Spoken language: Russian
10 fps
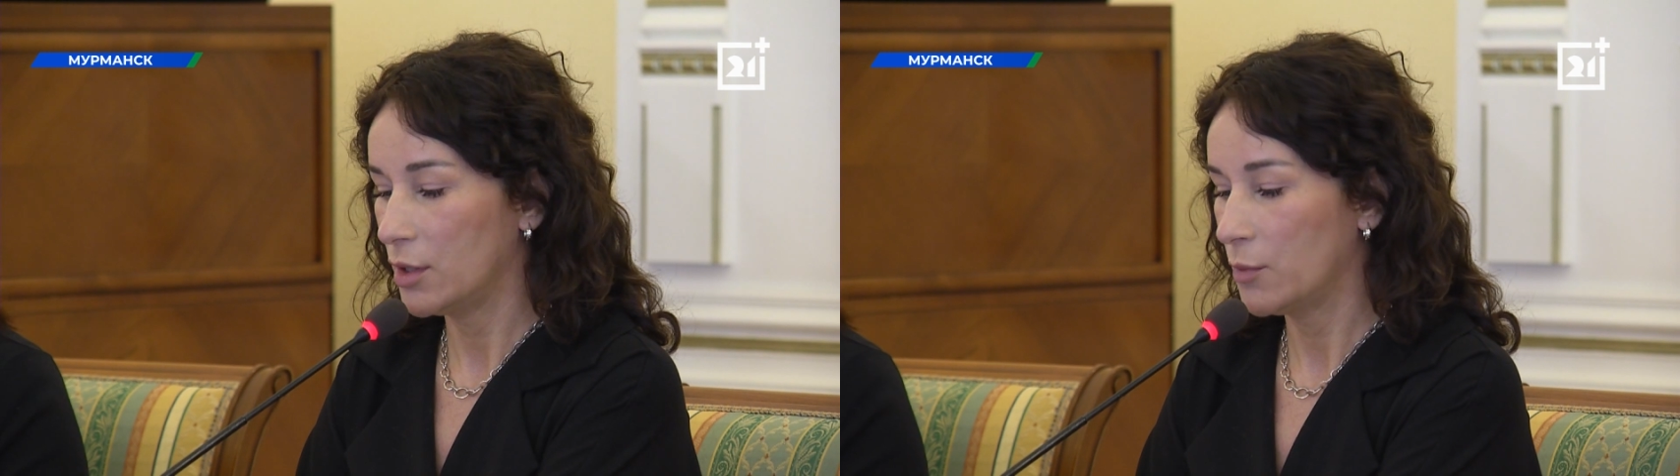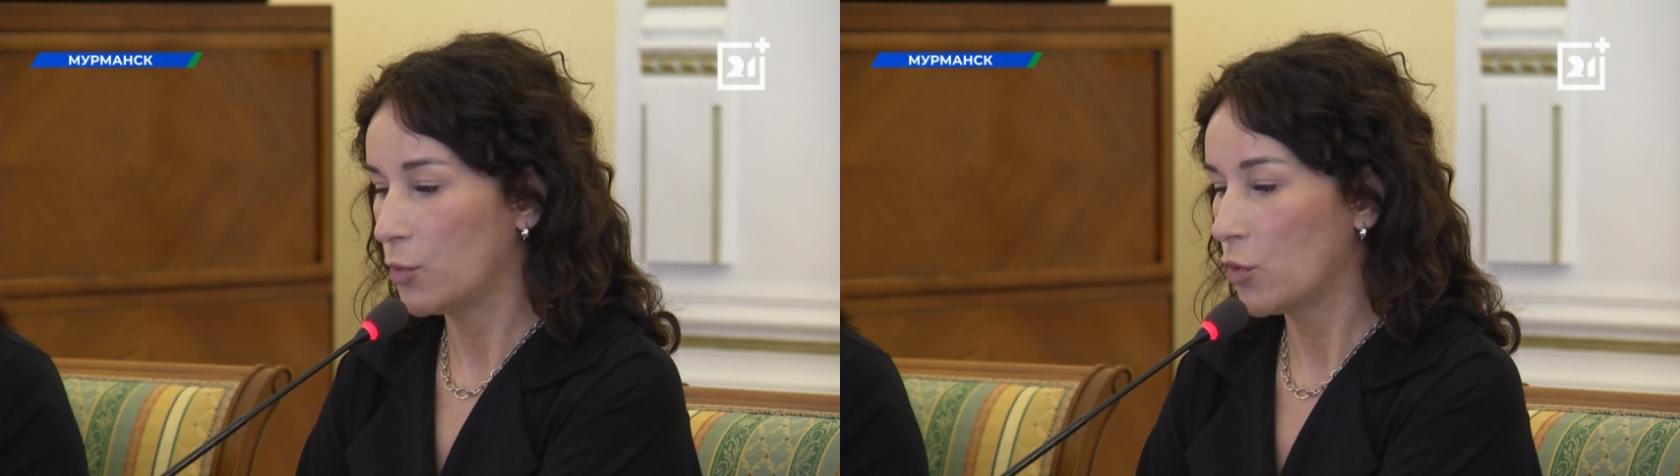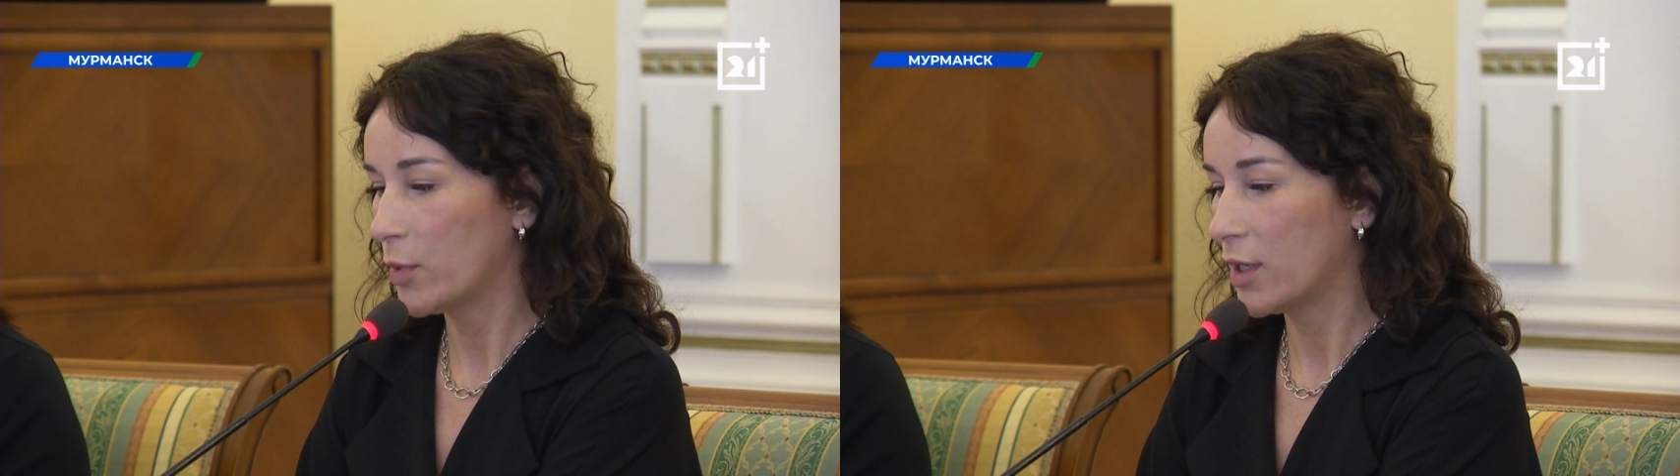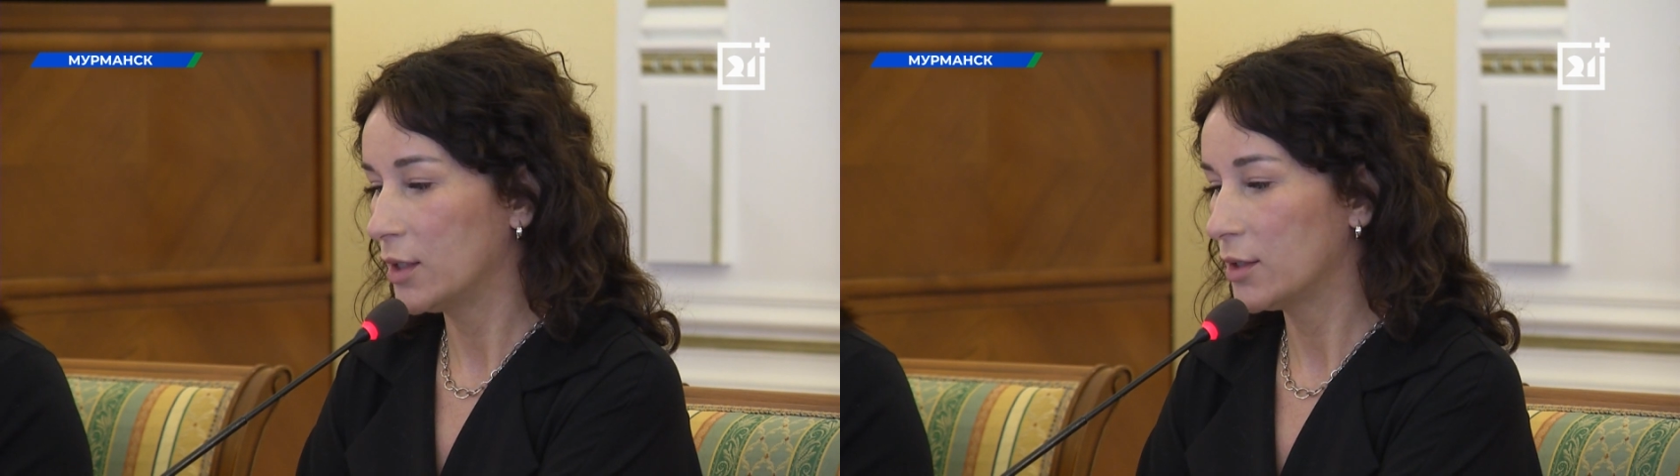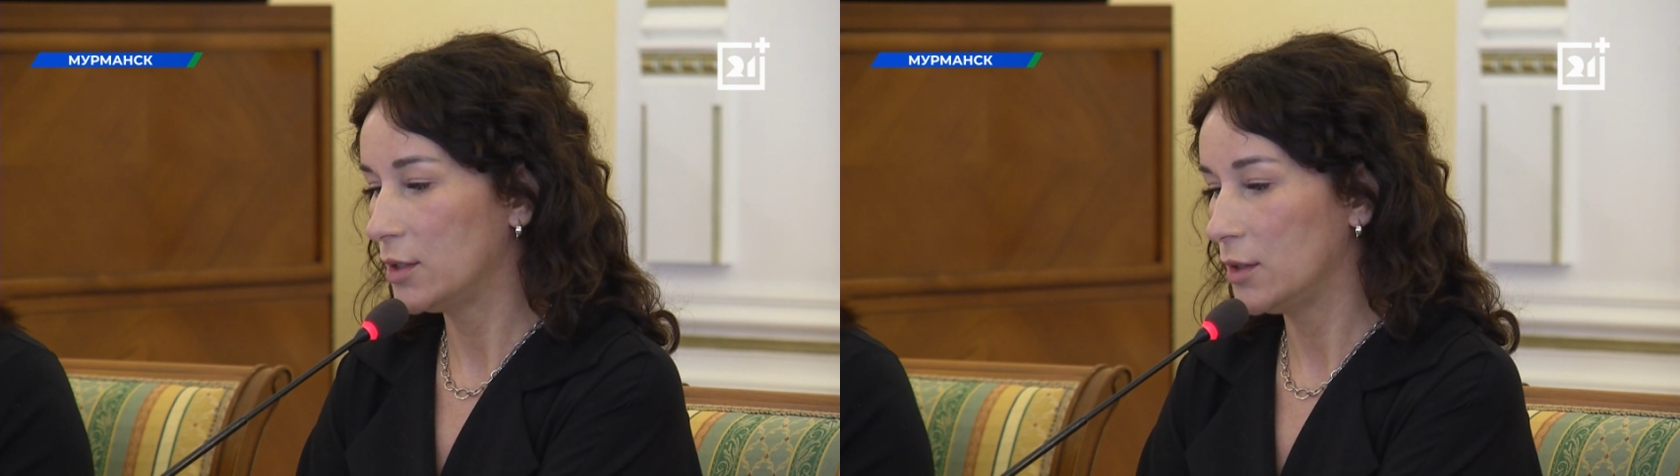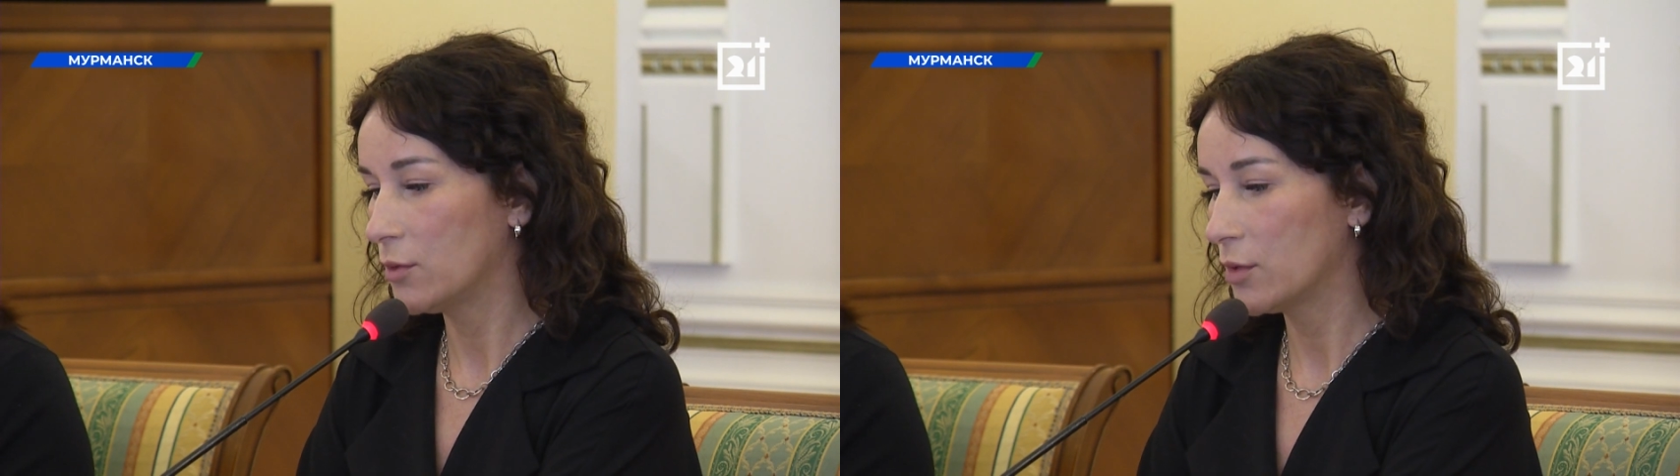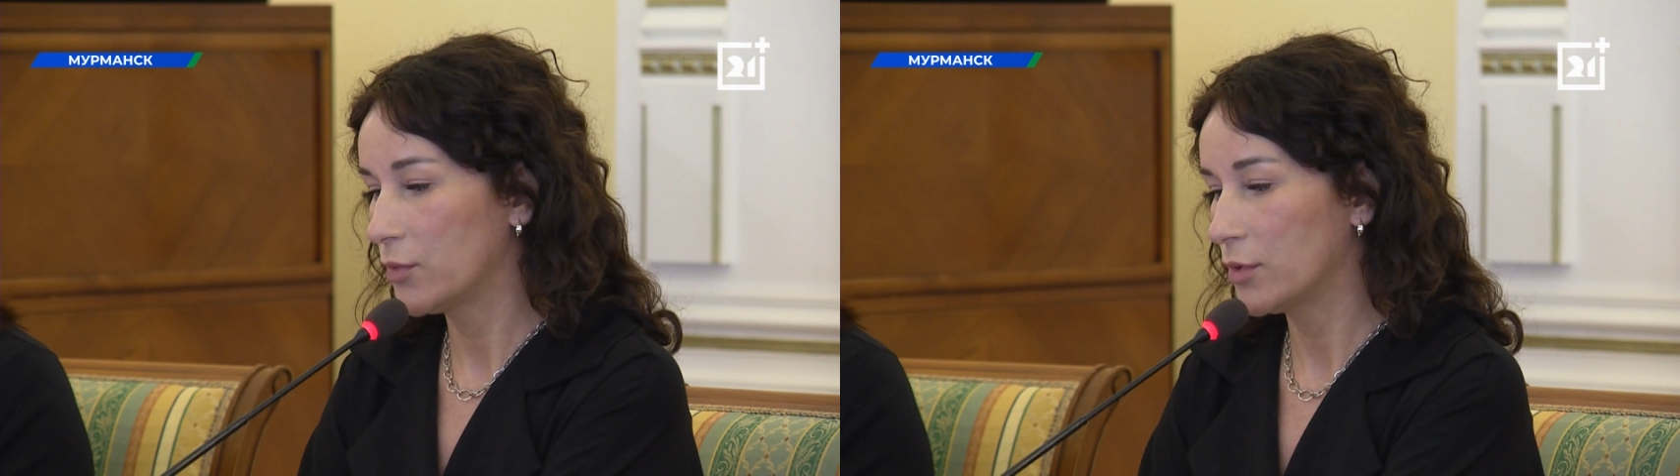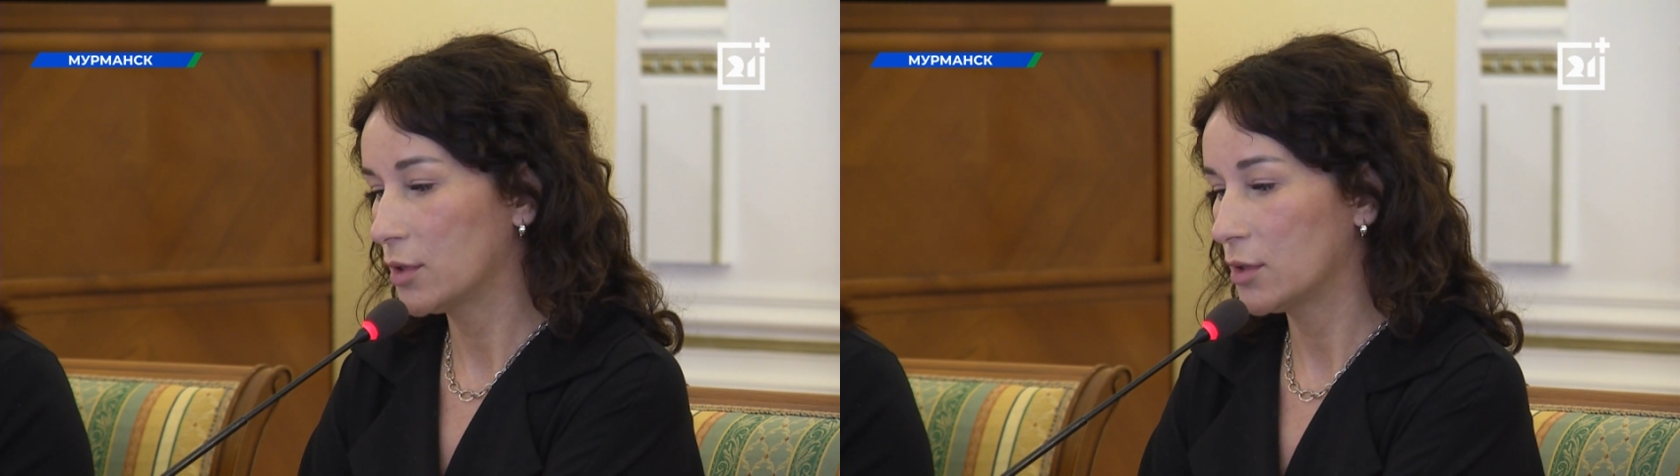хип-хоп
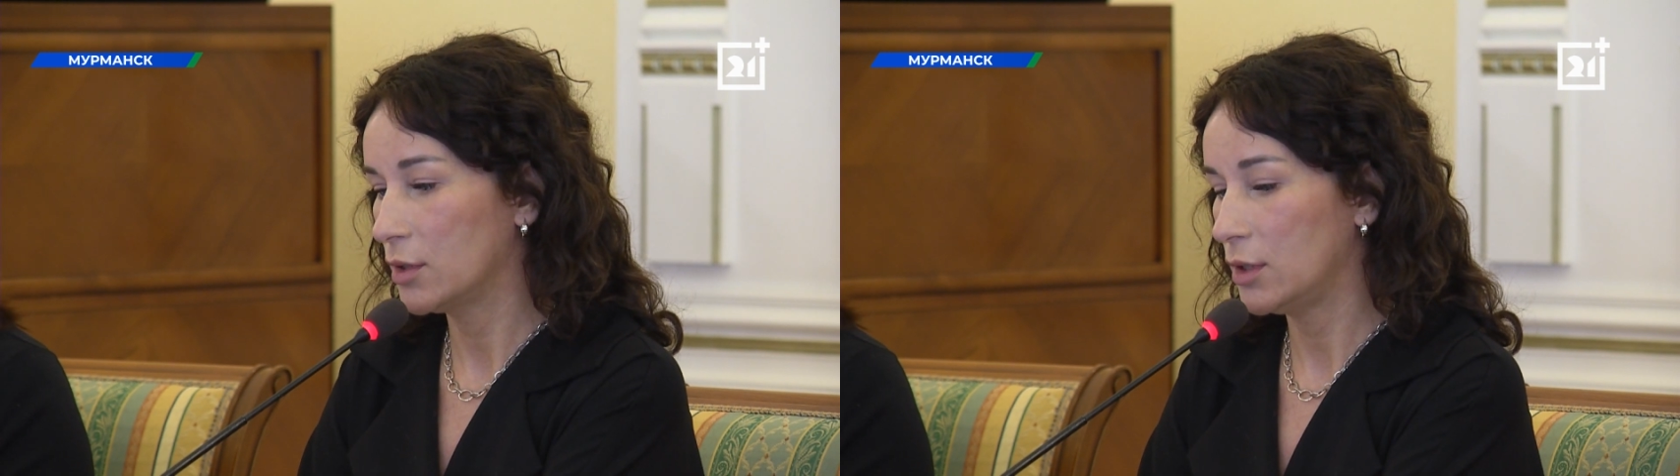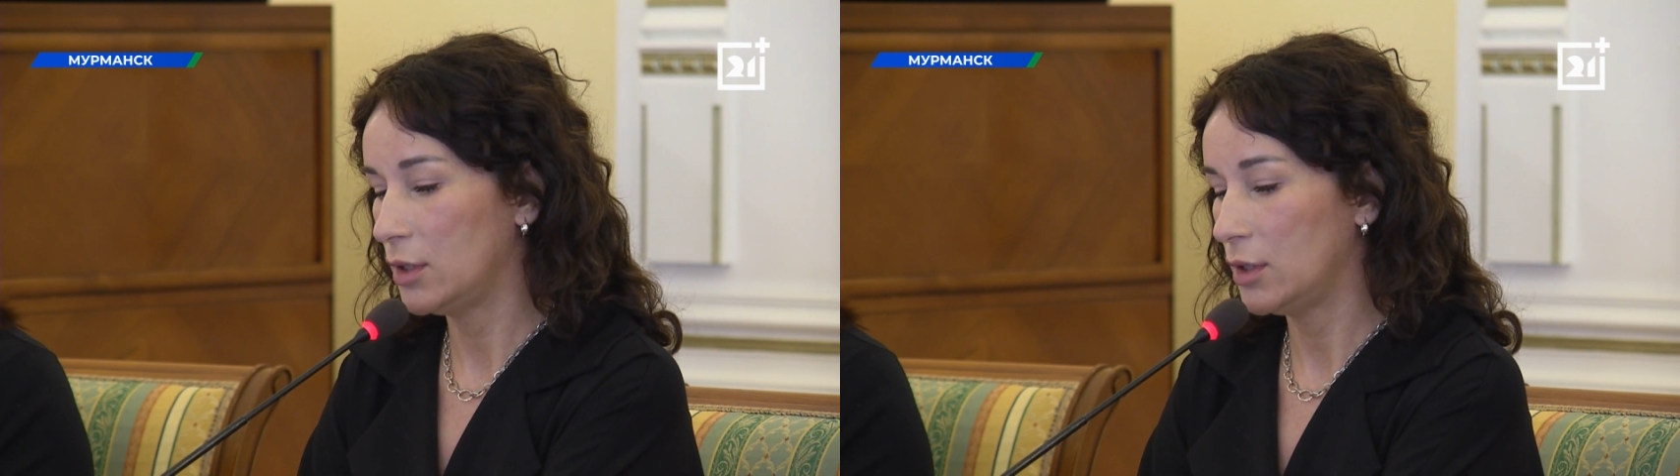коллективов э,